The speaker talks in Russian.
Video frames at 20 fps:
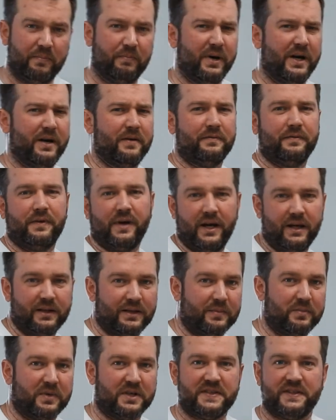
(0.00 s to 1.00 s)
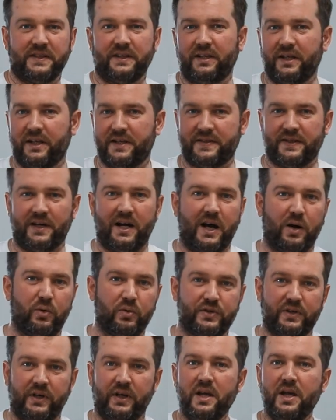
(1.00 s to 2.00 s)
BMW это, Mercedes,
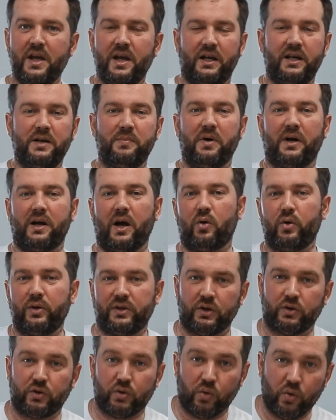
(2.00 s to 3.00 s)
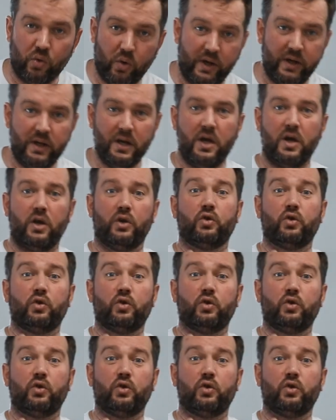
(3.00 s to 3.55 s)
Audi, либо какой-то другой,